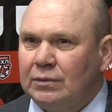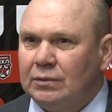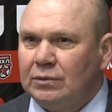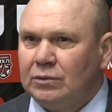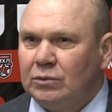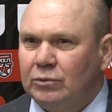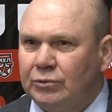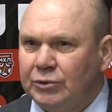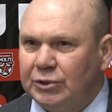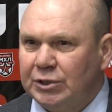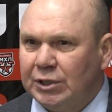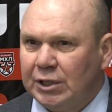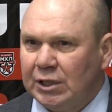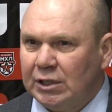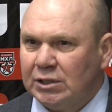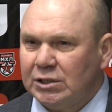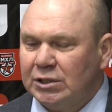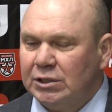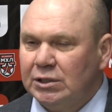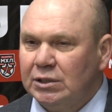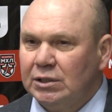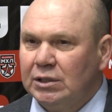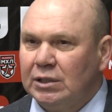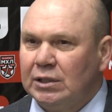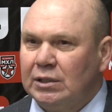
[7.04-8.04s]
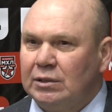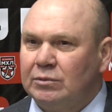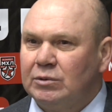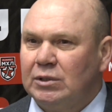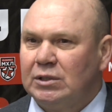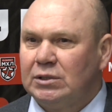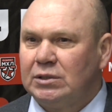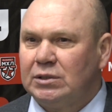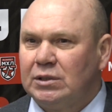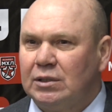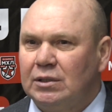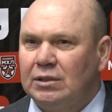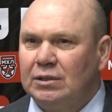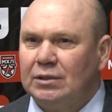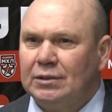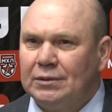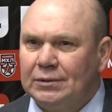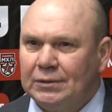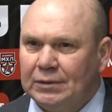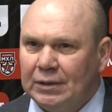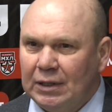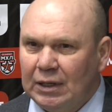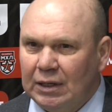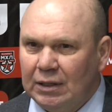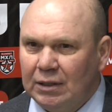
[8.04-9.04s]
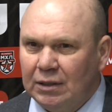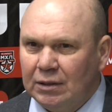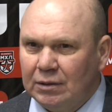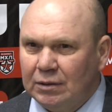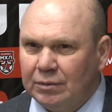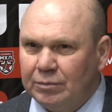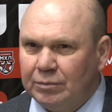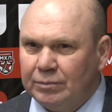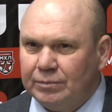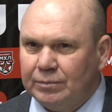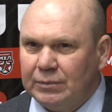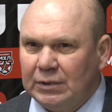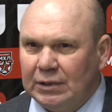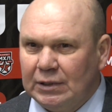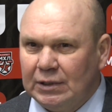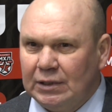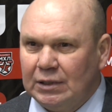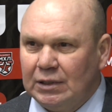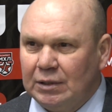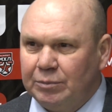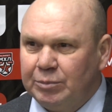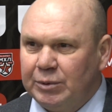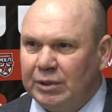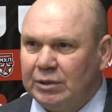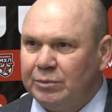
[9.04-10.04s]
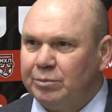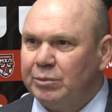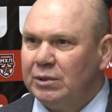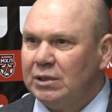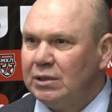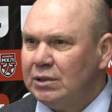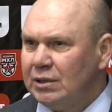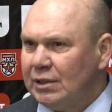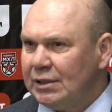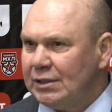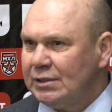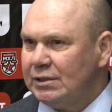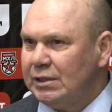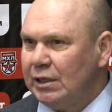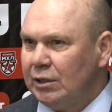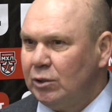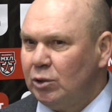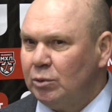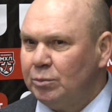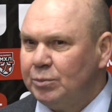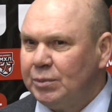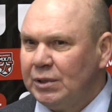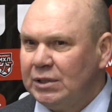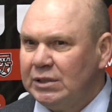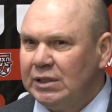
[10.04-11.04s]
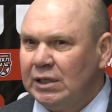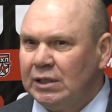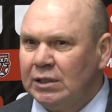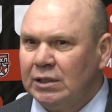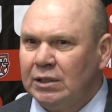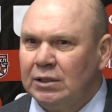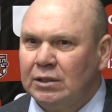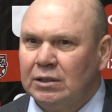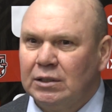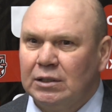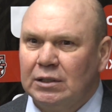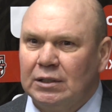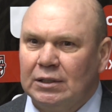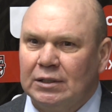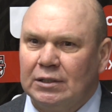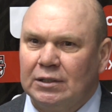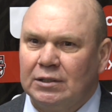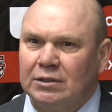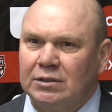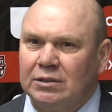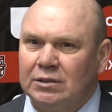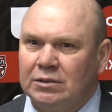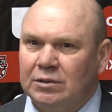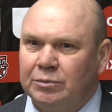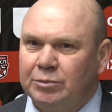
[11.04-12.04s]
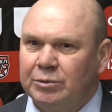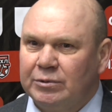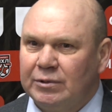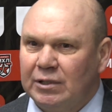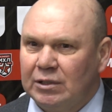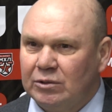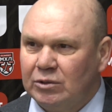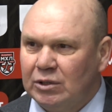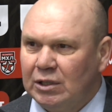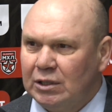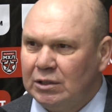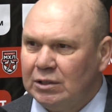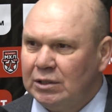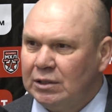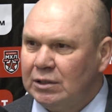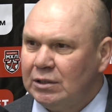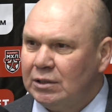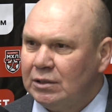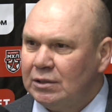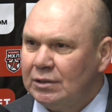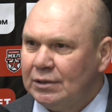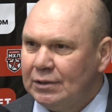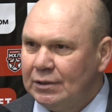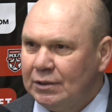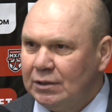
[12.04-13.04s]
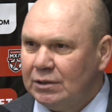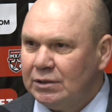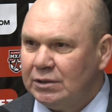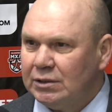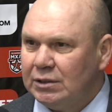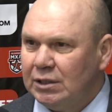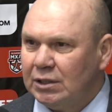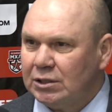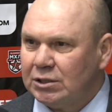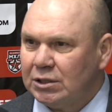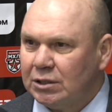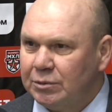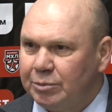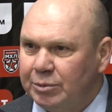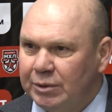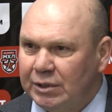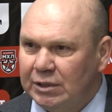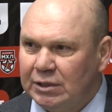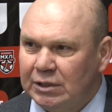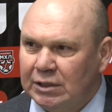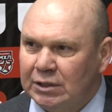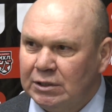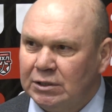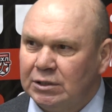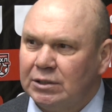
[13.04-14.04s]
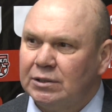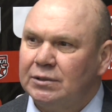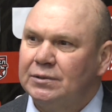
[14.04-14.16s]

Ну, вчерашняя игра у нас а, опять мы раздаем подарки, как говорится, забивает голы с наших передач.